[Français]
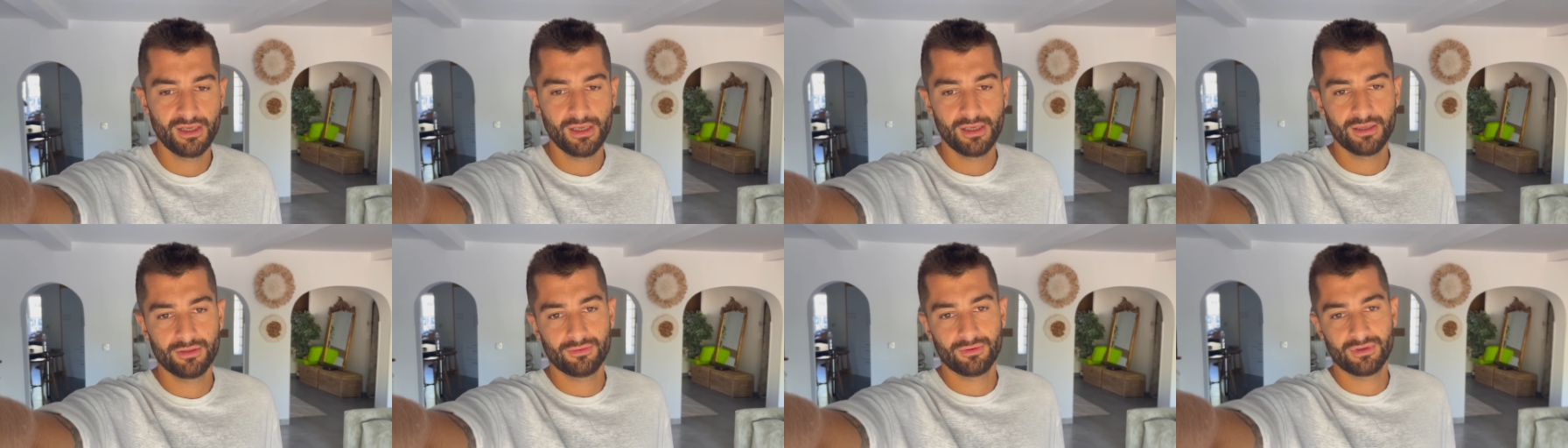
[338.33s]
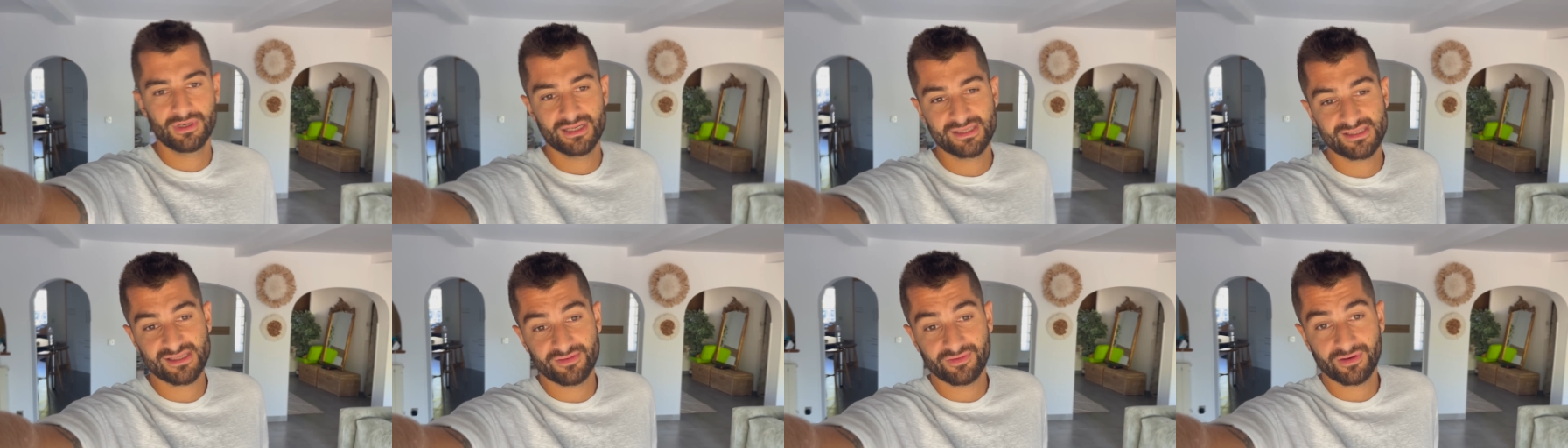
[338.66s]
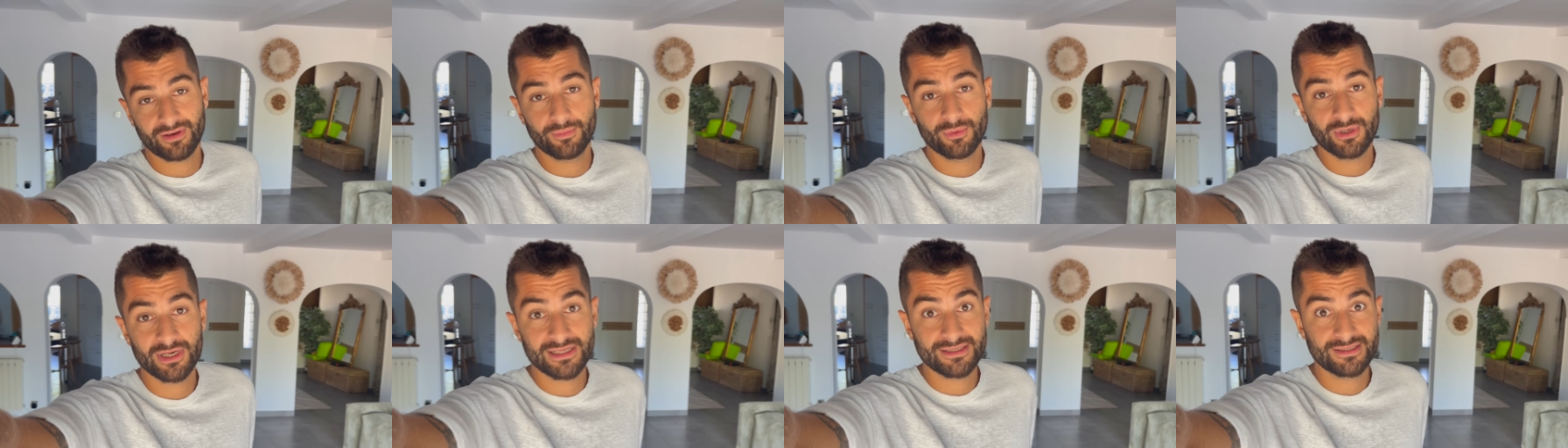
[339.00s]
Donc là, c'est
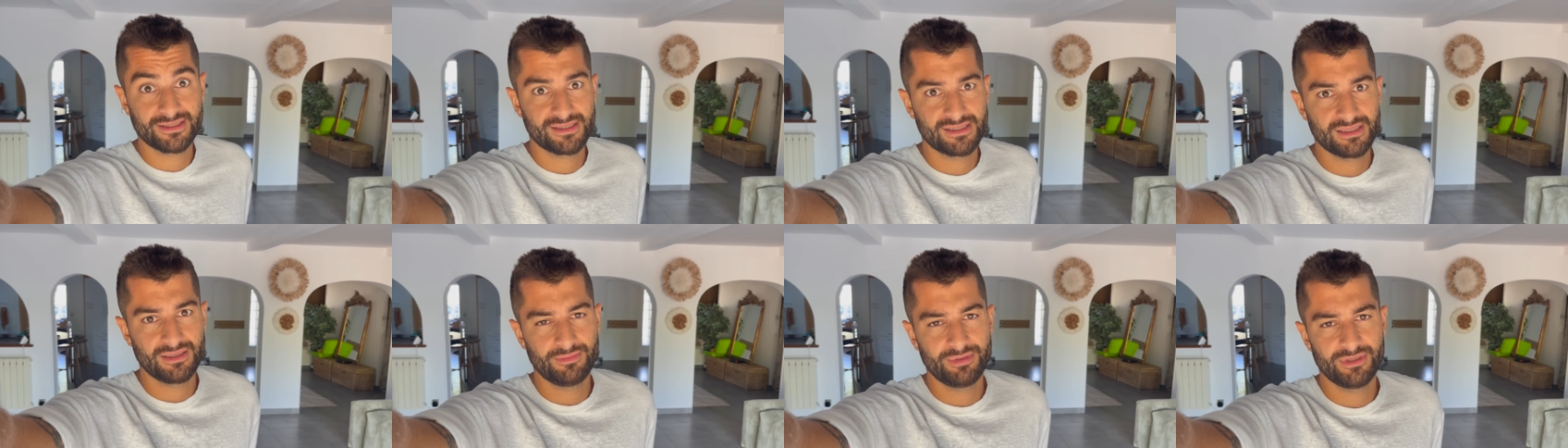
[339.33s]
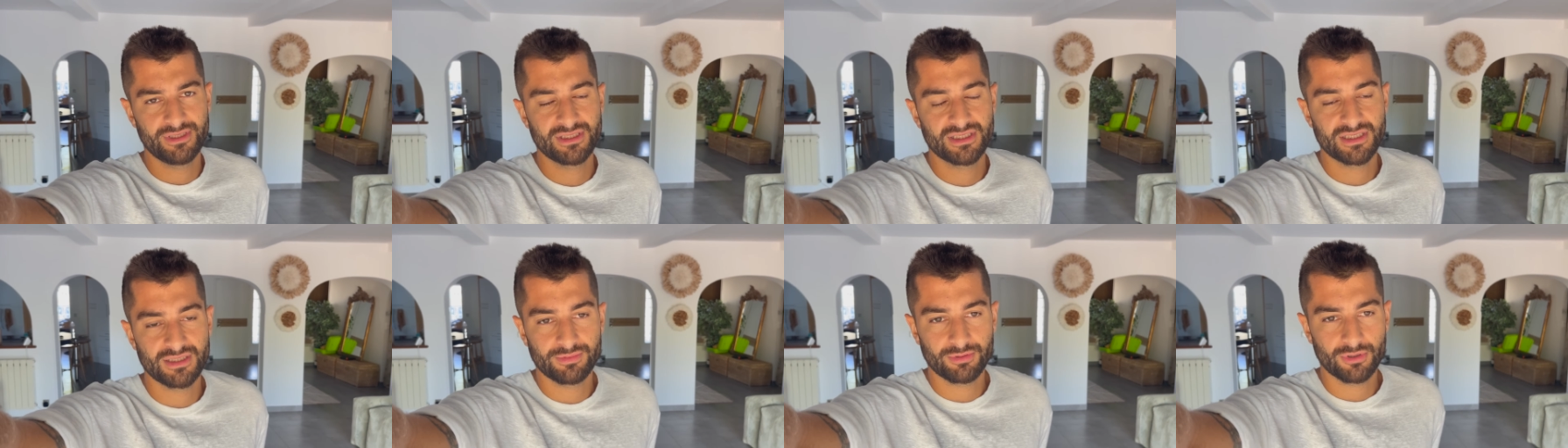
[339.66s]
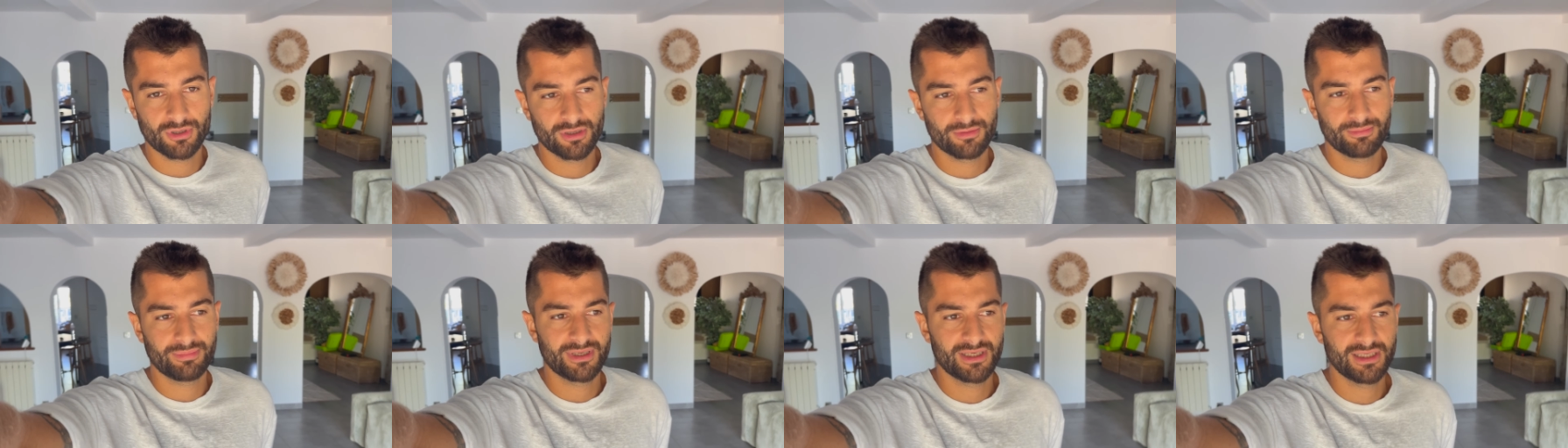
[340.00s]
vraiment la discipline qui prend
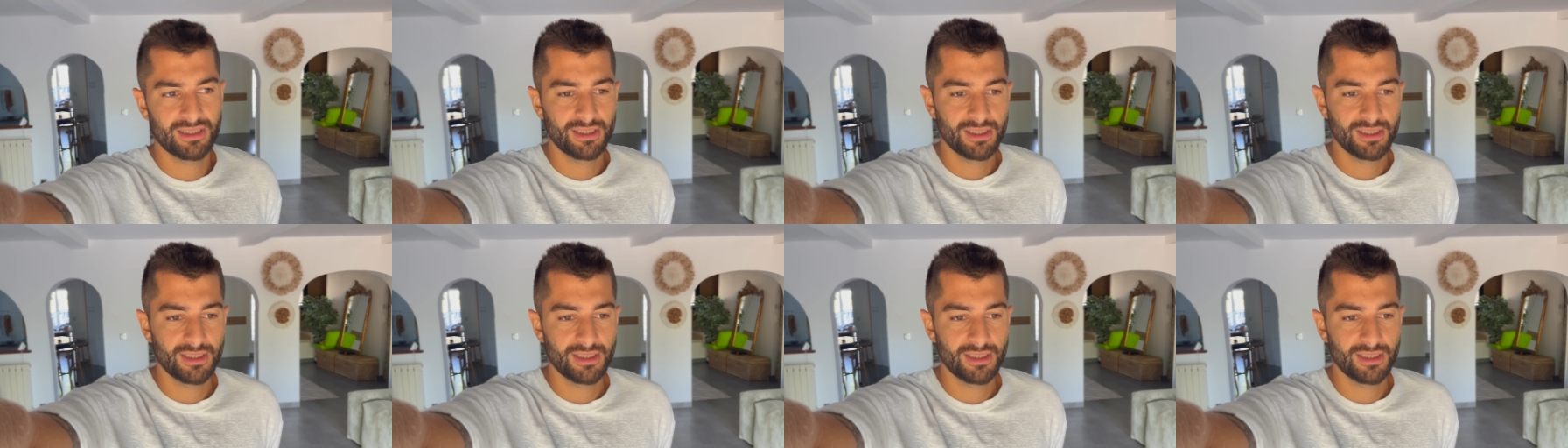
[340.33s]
le pas.